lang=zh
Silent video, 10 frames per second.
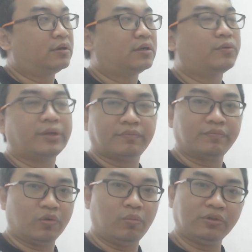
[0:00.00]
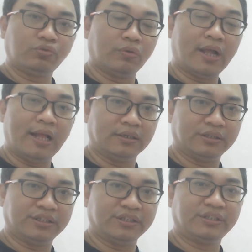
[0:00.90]
位我们所看的
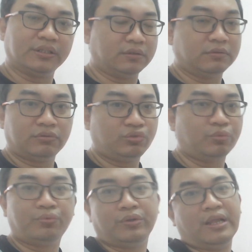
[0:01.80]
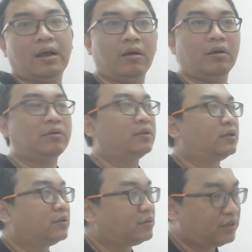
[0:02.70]
食神就不一样啊。
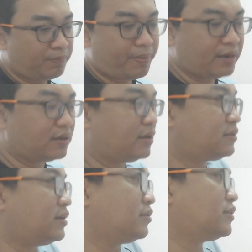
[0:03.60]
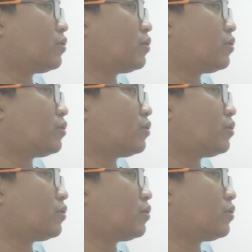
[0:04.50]
一般呢，只要是工